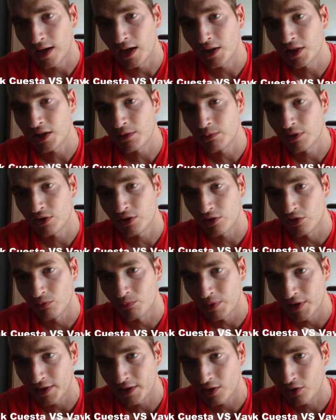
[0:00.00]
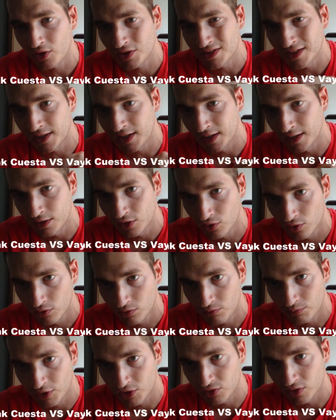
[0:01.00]
hace mención a un par de cosas que
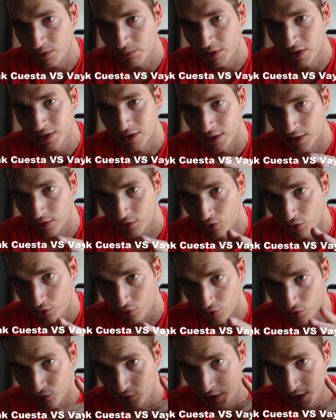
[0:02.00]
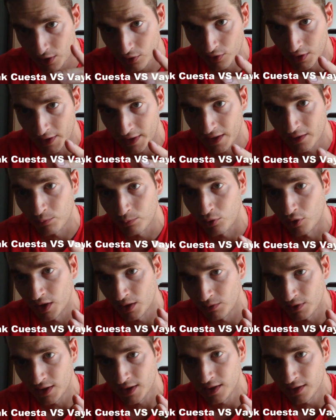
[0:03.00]
yo personalmente, ojo, no quiero crear
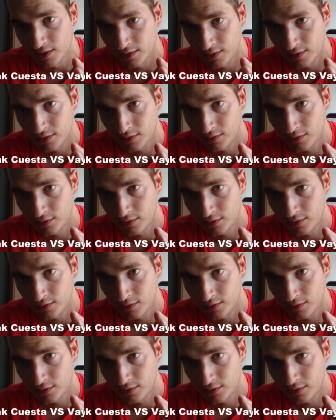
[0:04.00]
polémica,